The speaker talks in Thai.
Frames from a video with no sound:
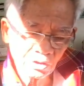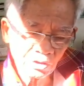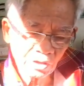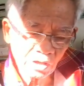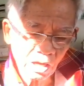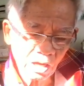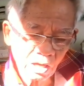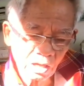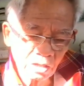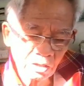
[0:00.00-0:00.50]
จะ
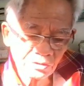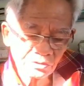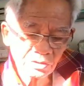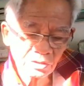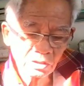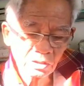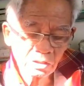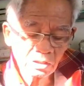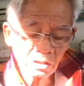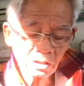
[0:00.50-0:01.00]
ยากขนาด
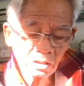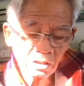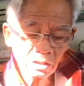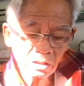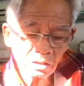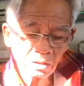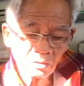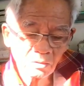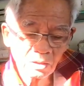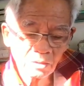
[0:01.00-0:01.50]
นั้นเล
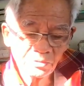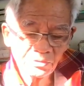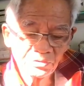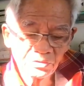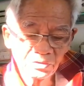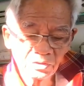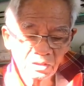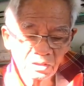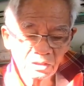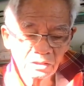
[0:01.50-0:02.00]
ยความ
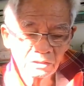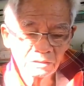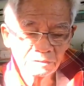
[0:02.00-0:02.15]
รู้สึก